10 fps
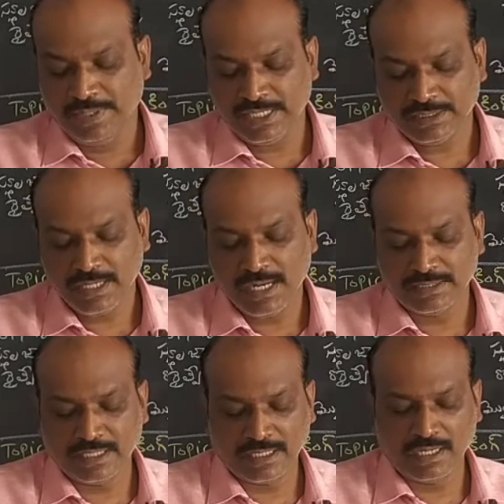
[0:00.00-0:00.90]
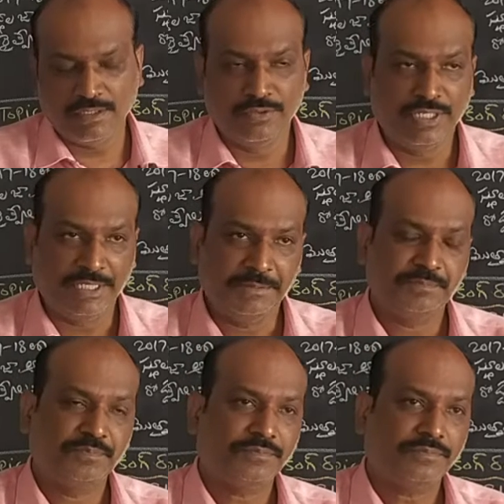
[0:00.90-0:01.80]
మిగతా ఆధారాల నుండి
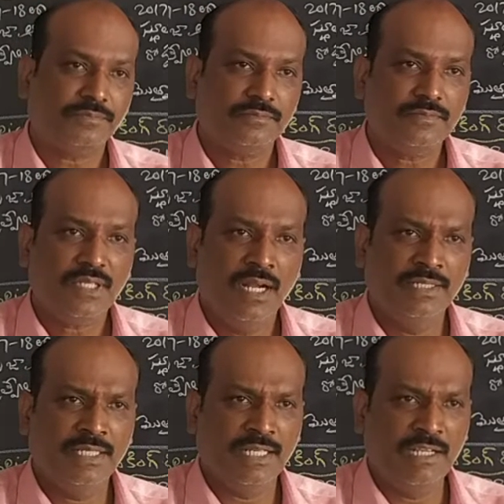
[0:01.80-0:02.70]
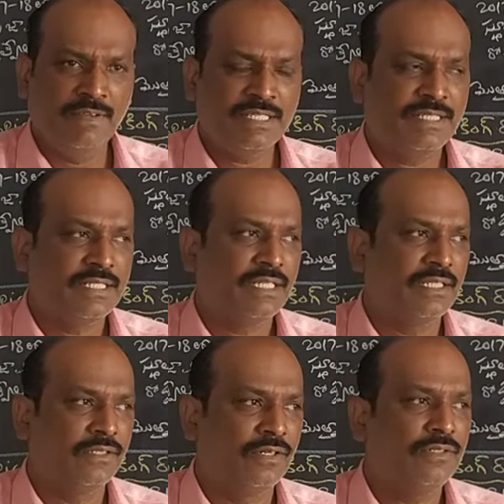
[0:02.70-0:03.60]
అంటే రైల్వే
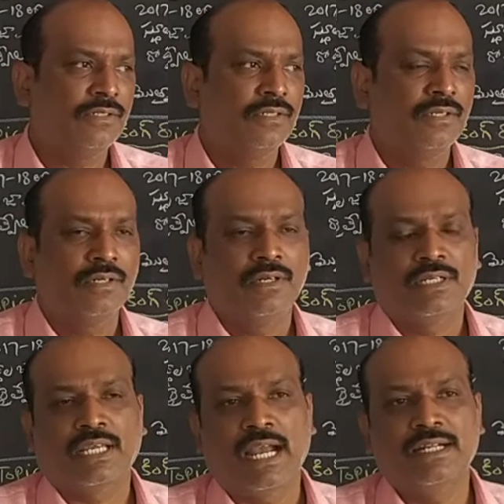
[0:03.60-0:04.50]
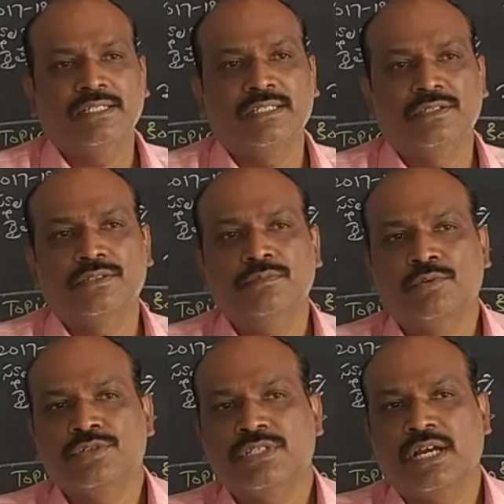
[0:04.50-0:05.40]
స్టేషన్లలో క్యాంటీన్లు
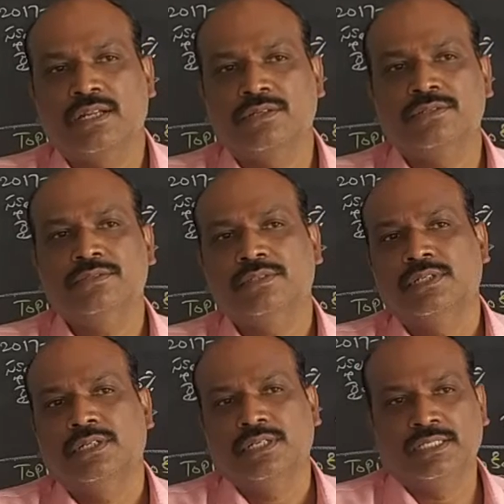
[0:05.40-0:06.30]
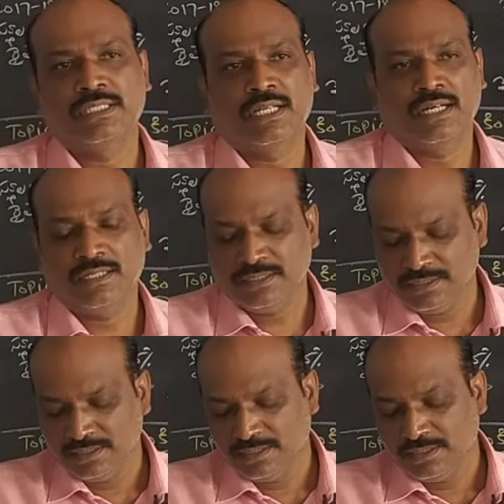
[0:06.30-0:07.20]
బుక్ స్టాళ్ళు ఇతర
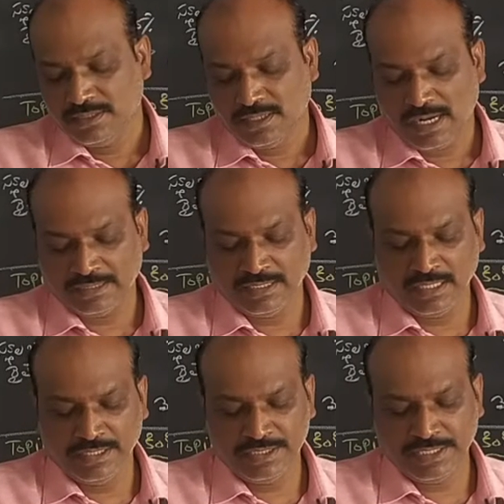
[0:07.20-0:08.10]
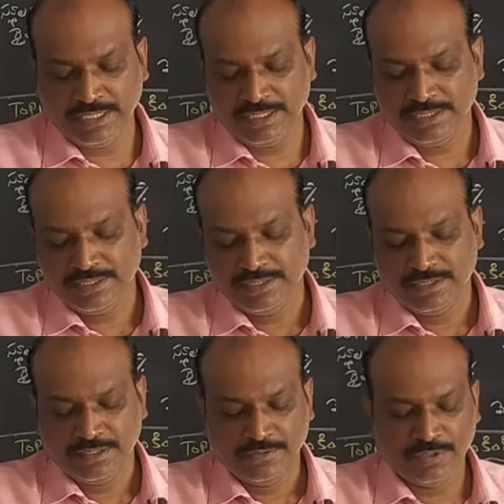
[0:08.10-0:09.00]
అద్దెల నుంచి
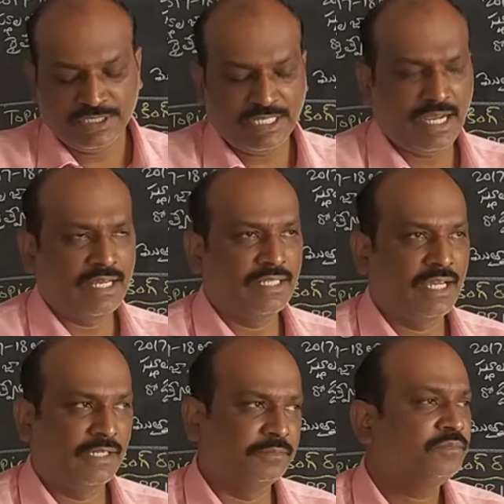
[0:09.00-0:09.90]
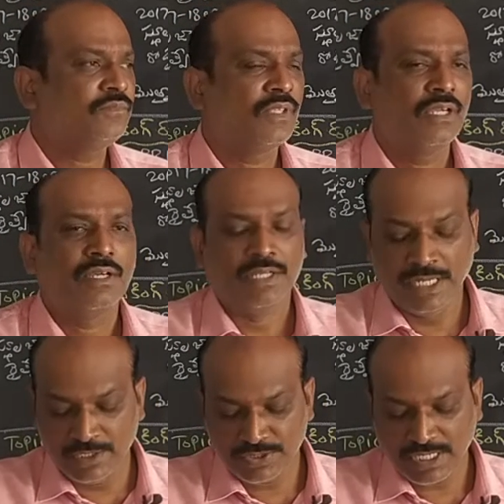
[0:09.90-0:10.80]
వచ్చే ఆదాయం
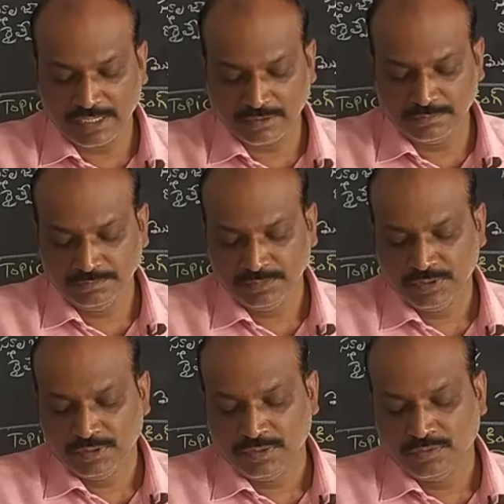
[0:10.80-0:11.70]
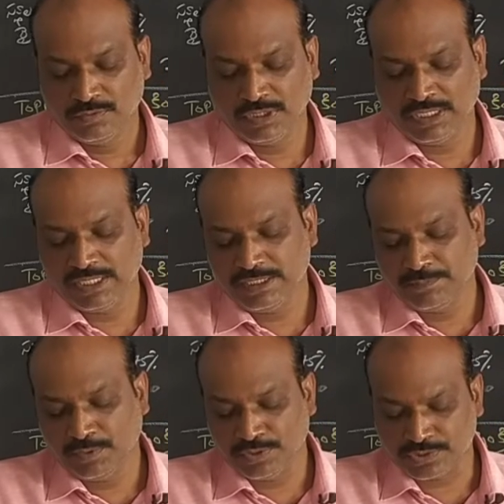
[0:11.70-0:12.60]
ఏడు శాతం ఉన్నదని
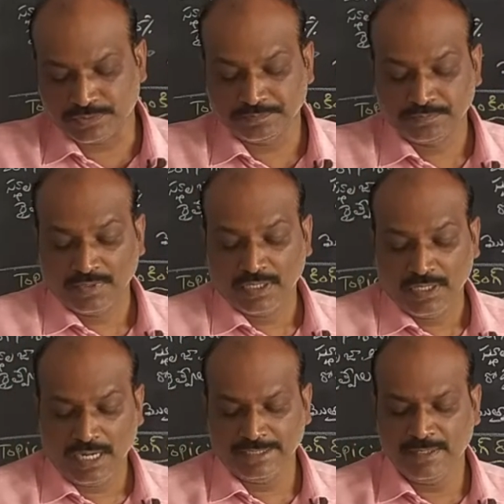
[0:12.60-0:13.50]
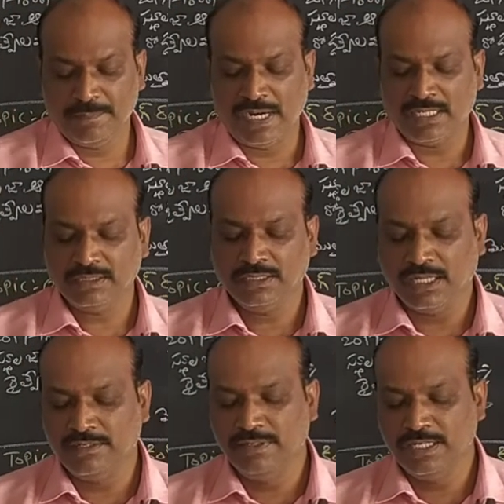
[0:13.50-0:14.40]
చెప్పవచ్చు అయితే భారత
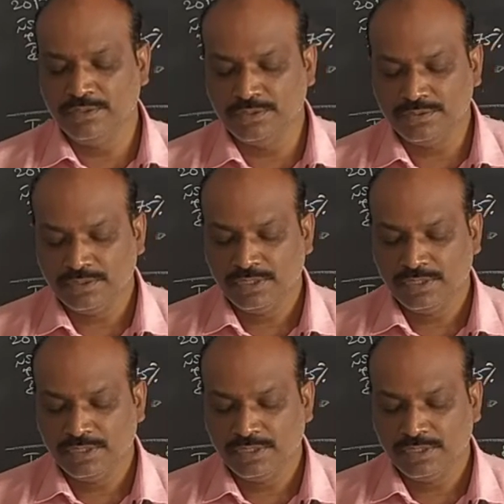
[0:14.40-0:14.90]
రైల్వేలు